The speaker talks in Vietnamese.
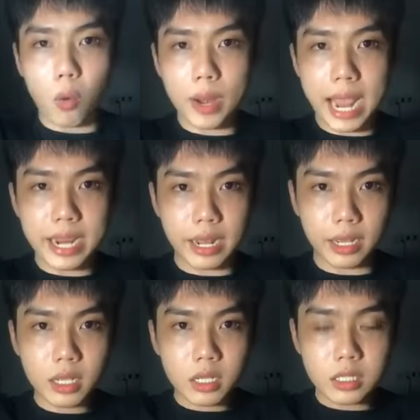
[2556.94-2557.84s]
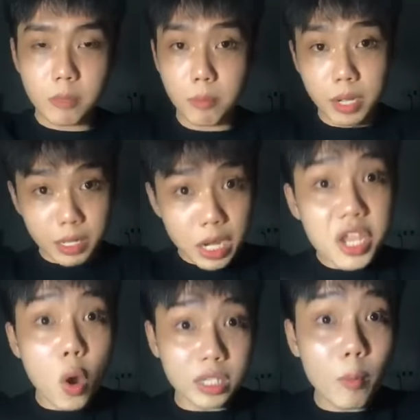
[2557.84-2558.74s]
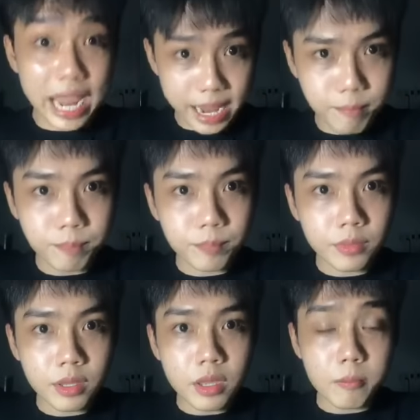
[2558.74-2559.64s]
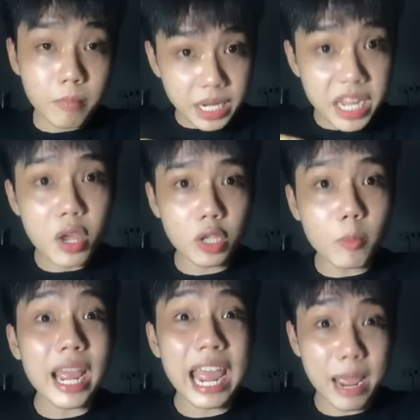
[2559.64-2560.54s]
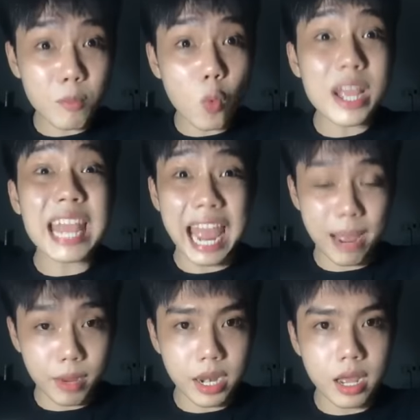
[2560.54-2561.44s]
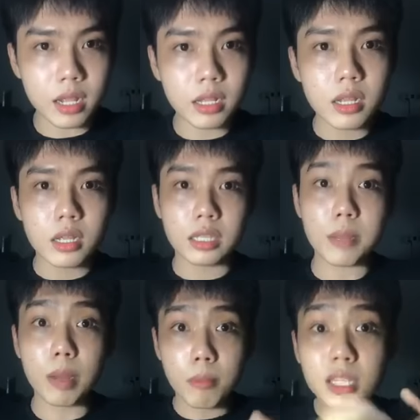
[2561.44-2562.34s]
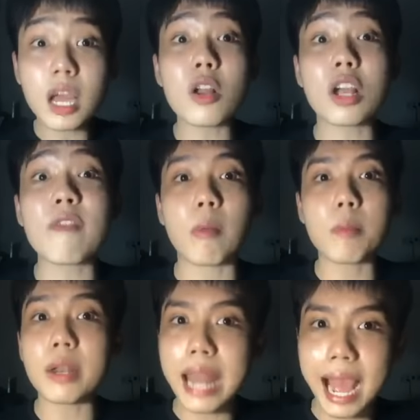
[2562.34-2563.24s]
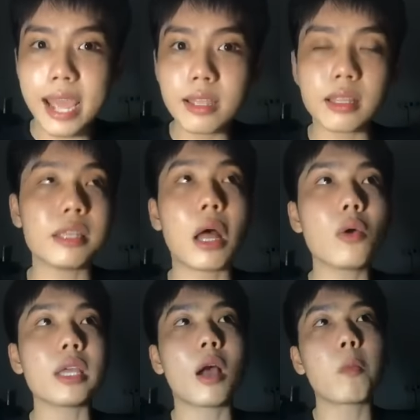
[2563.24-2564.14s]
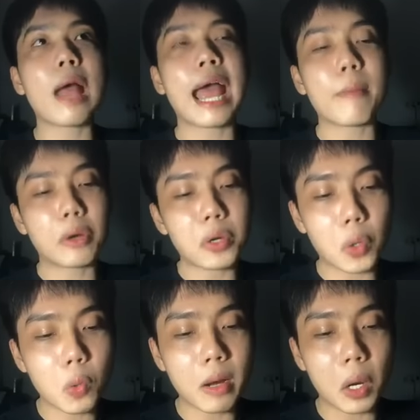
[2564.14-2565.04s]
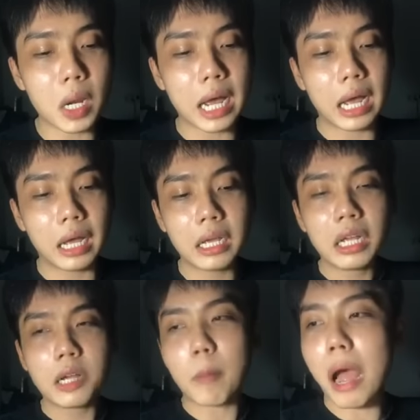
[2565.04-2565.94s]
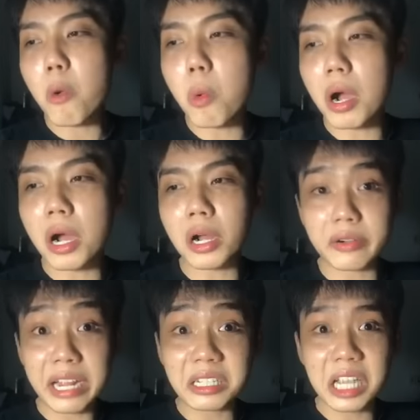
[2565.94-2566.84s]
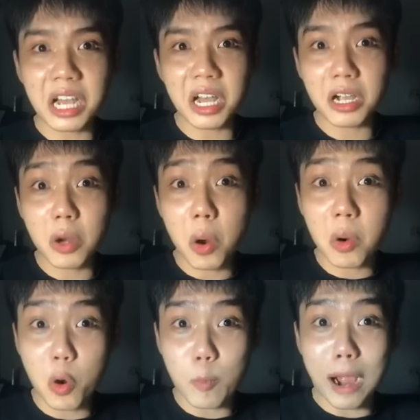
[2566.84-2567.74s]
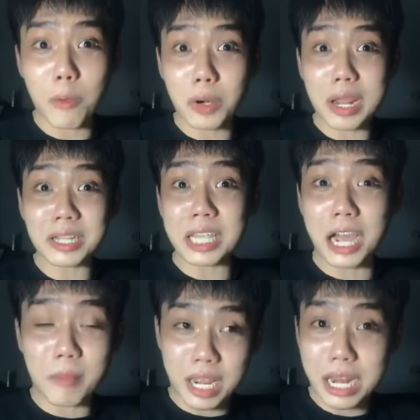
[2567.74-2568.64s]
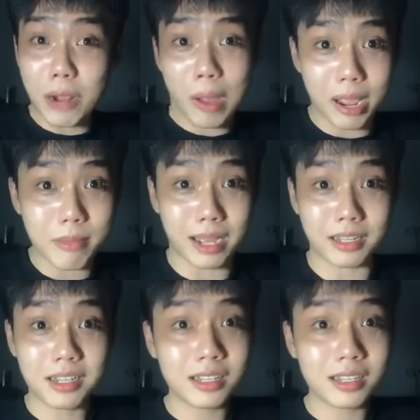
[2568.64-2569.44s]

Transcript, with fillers: qua đây nè xong là mình đi vô trong hẻm mình đi vô trong cái hẻm của cái nhà mình đó thì mình mới tới được cái phòng đó mình đái thì tối thì không có ai mà có đủ mà gọi là Power Ranger, Goku Power Ranger mà đi ra ngoài mà